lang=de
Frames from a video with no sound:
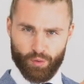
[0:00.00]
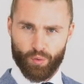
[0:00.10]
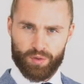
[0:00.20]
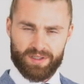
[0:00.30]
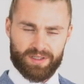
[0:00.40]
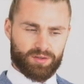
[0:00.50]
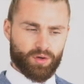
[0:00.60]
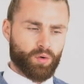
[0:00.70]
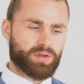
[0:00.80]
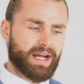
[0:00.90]
groß ist
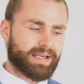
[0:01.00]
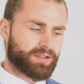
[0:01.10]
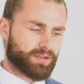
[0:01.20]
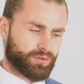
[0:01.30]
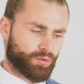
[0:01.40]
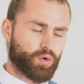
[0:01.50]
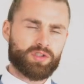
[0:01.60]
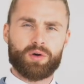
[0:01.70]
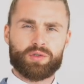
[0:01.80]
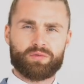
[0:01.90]
und halt eine
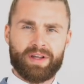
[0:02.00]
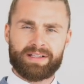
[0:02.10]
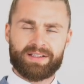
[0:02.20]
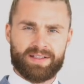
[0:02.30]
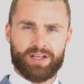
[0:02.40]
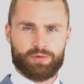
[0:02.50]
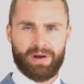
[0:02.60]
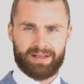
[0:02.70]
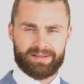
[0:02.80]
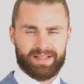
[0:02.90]
Hose auszuwählen, die sehr
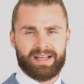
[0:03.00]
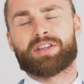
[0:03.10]
schmal ist.